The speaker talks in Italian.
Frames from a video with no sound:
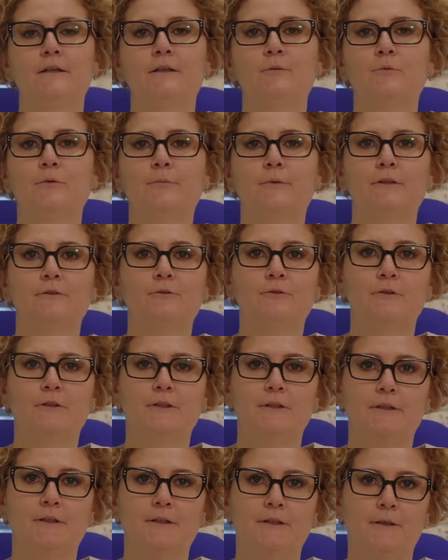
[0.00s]
Il momento
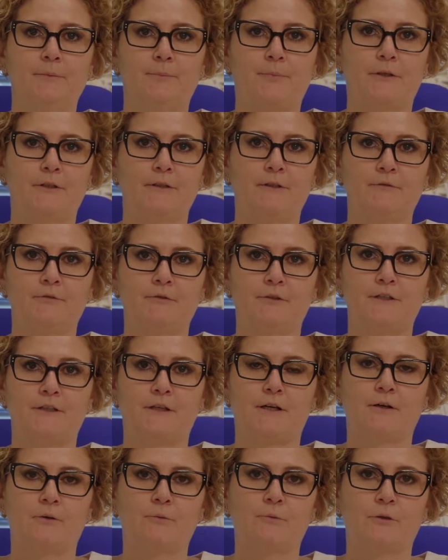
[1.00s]
del prelievo di
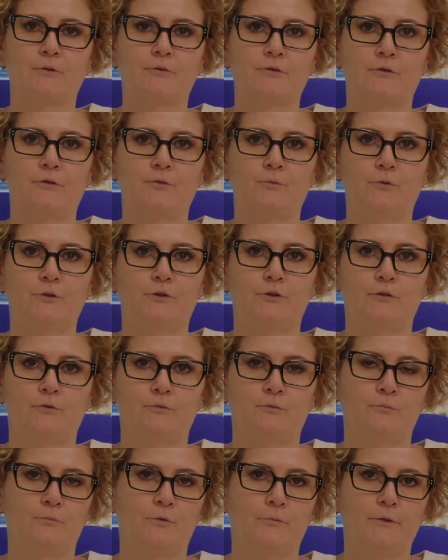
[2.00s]
sangue costituisce
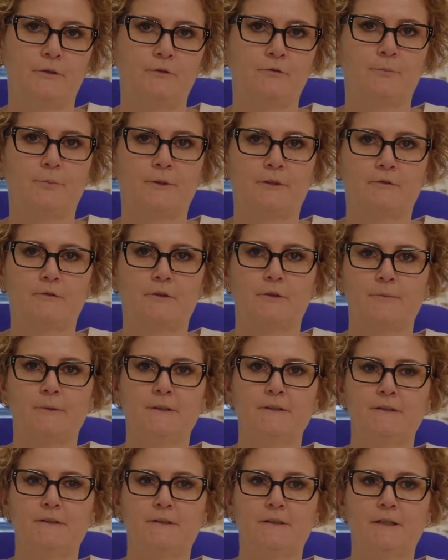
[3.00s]
un momento
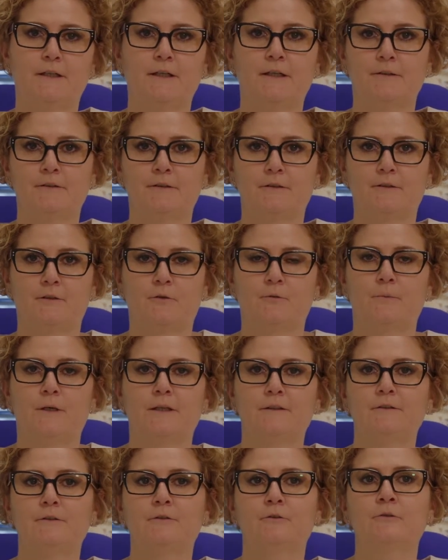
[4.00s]
particolarmente delicato e
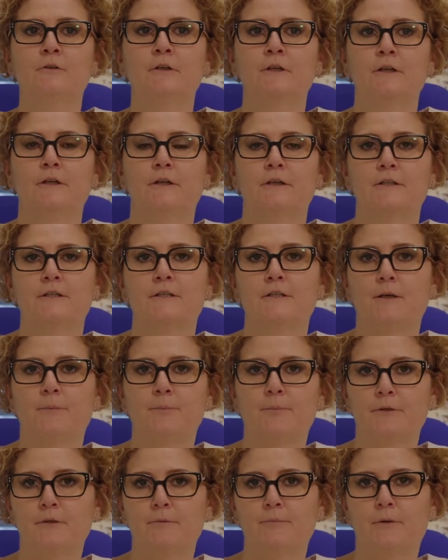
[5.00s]
traumatico sia
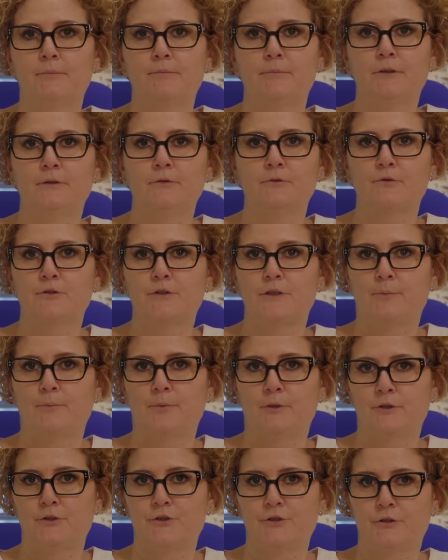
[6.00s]
per il bambino sia
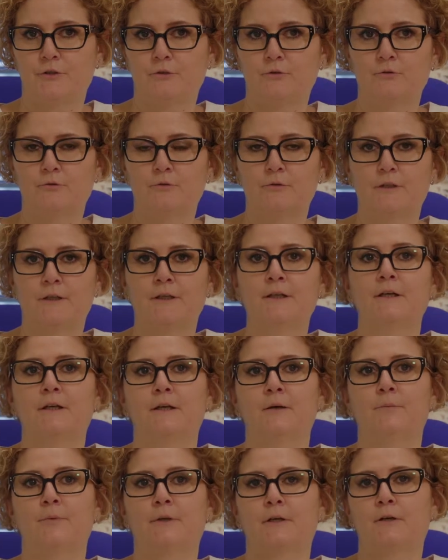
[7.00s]
per i genitori,
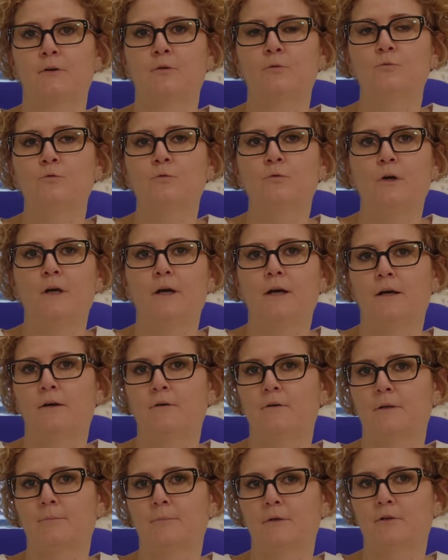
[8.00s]
perché comunque è
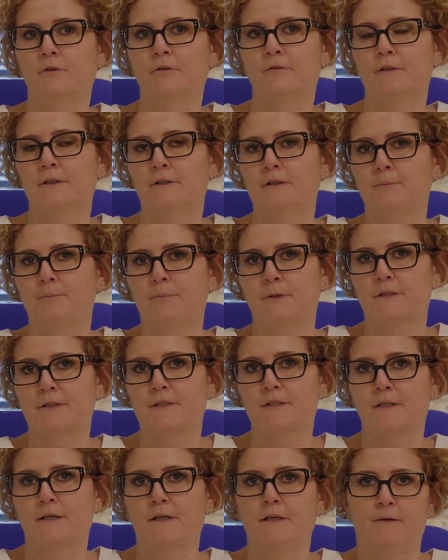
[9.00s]
una manovra di per
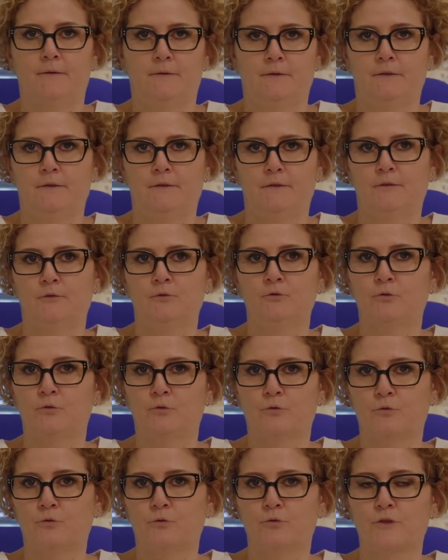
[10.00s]
sé eh,
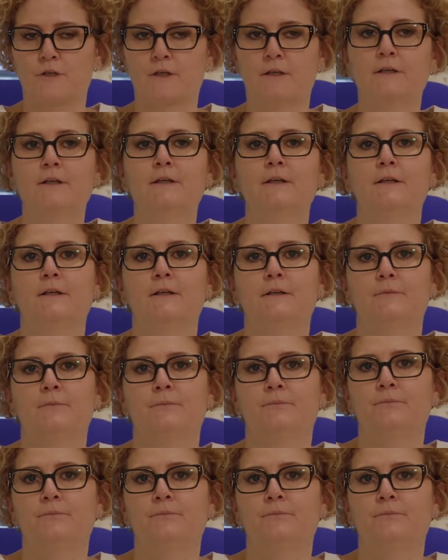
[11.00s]
dolorosa